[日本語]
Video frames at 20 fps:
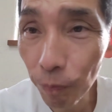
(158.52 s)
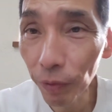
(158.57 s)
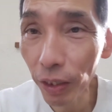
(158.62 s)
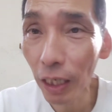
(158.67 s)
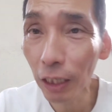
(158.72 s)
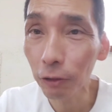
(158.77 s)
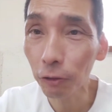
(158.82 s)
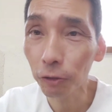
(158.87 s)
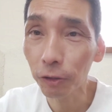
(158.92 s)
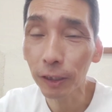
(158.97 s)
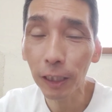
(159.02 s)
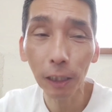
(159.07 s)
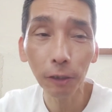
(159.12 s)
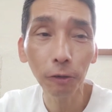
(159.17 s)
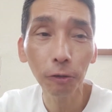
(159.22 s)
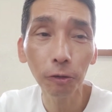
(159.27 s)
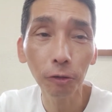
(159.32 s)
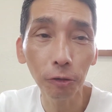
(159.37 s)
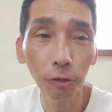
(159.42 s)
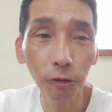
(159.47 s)
あのスタート
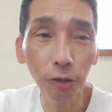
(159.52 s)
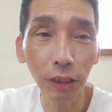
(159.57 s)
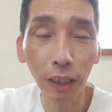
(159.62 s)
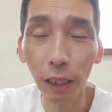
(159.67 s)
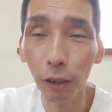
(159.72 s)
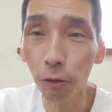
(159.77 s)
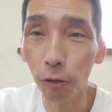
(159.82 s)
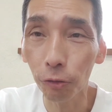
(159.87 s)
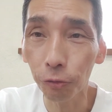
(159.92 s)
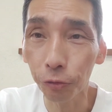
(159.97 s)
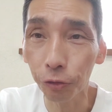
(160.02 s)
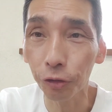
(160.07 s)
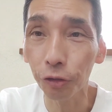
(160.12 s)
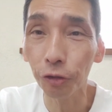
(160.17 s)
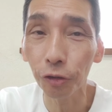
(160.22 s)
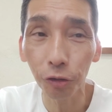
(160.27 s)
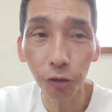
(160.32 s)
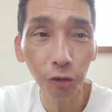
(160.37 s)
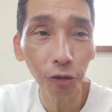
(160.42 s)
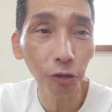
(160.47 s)
するっていうかこう普及
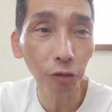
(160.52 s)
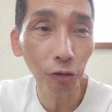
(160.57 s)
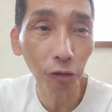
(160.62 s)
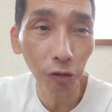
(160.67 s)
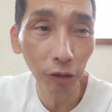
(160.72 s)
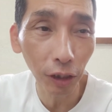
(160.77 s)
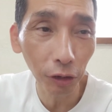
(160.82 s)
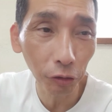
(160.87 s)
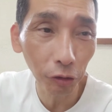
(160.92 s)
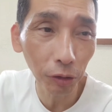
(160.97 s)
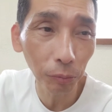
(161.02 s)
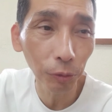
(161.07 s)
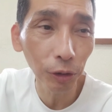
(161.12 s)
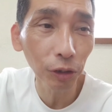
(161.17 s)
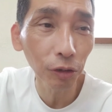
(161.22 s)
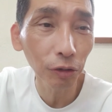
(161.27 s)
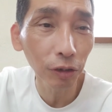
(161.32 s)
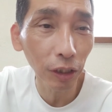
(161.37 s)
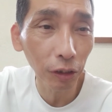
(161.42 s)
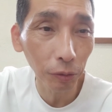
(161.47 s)
するっていうことでとてもいい
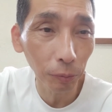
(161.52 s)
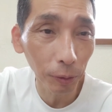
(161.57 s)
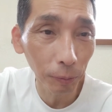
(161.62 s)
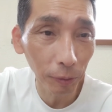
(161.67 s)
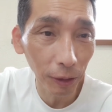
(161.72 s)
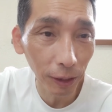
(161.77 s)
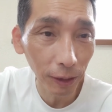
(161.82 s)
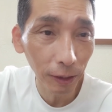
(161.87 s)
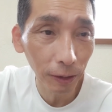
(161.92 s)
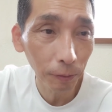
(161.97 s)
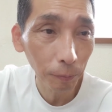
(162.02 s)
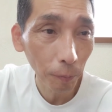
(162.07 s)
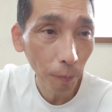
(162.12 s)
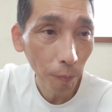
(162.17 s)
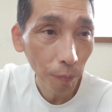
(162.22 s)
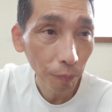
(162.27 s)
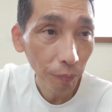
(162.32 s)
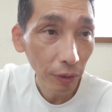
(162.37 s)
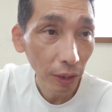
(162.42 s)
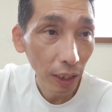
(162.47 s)
ことだと思います。
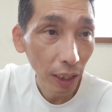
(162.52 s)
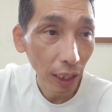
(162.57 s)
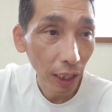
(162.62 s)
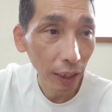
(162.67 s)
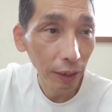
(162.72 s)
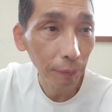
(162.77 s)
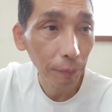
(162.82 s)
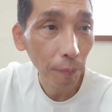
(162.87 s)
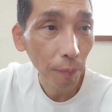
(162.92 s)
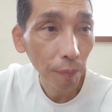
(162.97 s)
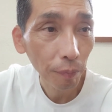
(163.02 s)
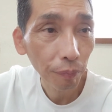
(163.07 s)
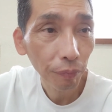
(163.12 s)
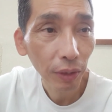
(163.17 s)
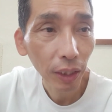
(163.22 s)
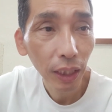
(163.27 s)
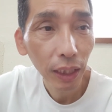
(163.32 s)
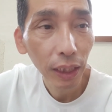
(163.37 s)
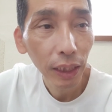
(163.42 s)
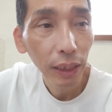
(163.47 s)
はい
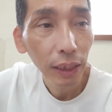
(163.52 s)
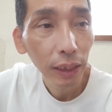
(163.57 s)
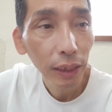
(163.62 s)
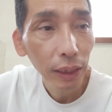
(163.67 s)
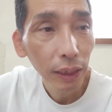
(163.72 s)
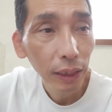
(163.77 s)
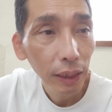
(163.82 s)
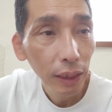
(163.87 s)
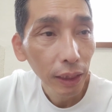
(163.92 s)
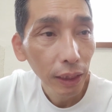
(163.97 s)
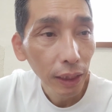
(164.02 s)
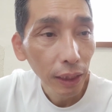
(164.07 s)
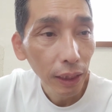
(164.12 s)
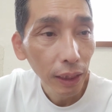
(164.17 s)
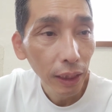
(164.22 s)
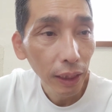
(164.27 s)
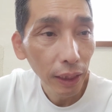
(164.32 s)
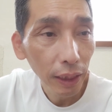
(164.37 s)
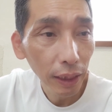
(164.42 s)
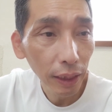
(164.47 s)

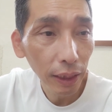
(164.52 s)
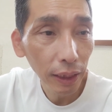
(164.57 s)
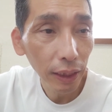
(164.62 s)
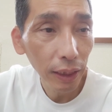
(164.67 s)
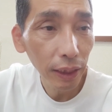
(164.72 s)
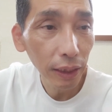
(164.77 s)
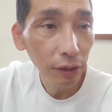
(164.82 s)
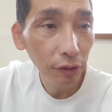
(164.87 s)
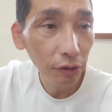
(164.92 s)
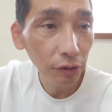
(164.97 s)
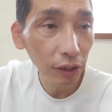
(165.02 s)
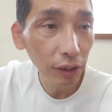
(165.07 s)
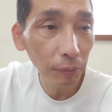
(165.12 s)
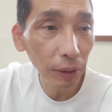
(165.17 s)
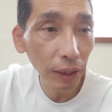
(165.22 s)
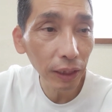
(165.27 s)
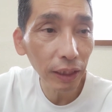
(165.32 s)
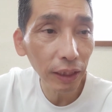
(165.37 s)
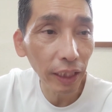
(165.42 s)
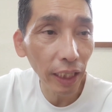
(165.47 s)
えー、続き
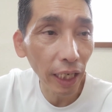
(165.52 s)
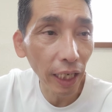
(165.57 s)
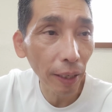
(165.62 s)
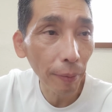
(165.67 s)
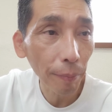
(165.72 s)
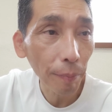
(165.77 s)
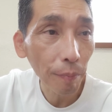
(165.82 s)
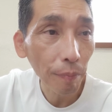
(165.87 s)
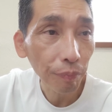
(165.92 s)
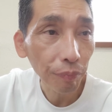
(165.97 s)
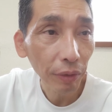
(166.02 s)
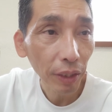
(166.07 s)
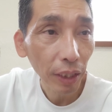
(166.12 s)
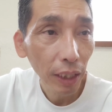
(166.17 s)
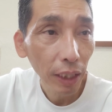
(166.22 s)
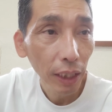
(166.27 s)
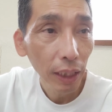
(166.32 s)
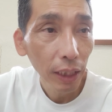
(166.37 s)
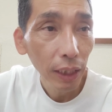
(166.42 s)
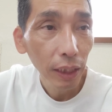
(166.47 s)
まして
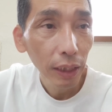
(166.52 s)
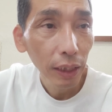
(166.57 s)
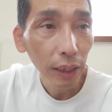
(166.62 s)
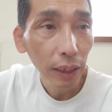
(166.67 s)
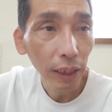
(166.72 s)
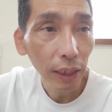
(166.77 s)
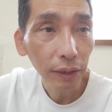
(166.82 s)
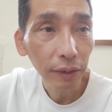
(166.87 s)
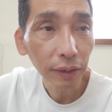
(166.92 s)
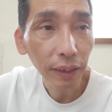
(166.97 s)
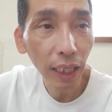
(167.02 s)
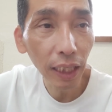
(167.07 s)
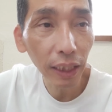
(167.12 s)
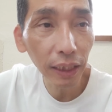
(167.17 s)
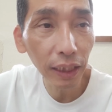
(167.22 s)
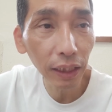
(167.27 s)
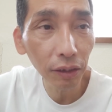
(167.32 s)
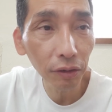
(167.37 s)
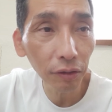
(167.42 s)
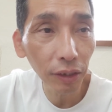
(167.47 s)

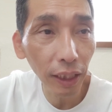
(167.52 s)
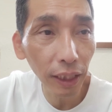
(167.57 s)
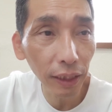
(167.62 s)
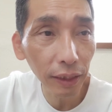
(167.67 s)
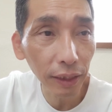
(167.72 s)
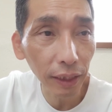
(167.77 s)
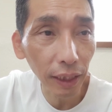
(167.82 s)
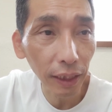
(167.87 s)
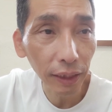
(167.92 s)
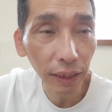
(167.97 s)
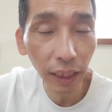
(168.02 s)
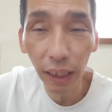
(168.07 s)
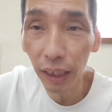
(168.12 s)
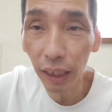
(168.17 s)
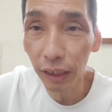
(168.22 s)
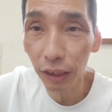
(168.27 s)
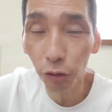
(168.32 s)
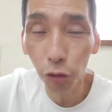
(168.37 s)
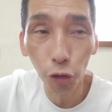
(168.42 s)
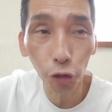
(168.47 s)
スターリンク衛星さら
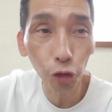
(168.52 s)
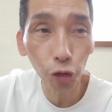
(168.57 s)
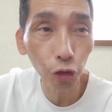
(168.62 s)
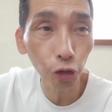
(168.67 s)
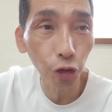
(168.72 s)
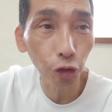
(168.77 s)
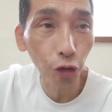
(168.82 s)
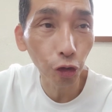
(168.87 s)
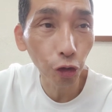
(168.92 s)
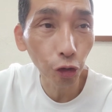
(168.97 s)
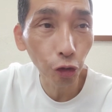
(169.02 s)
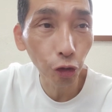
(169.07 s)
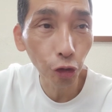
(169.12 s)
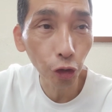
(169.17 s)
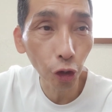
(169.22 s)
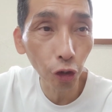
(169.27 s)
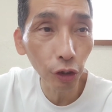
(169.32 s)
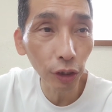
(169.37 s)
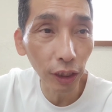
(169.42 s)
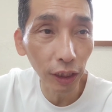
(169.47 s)
に
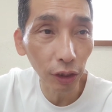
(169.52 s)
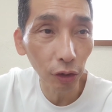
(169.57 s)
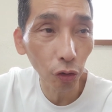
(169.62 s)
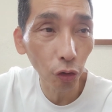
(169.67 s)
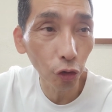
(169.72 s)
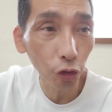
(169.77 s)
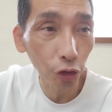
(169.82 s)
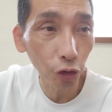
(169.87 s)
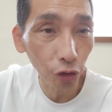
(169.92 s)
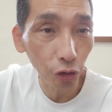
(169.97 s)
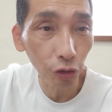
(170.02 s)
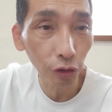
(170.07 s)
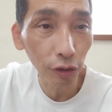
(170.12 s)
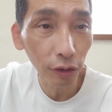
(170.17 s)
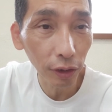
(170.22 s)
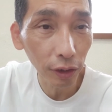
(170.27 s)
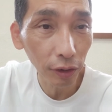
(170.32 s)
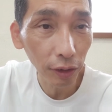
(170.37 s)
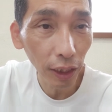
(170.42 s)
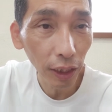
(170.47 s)
54機投入っ
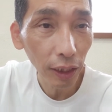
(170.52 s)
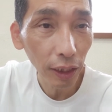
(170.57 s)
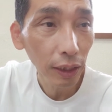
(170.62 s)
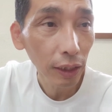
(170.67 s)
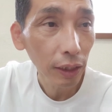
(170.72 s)
ていうね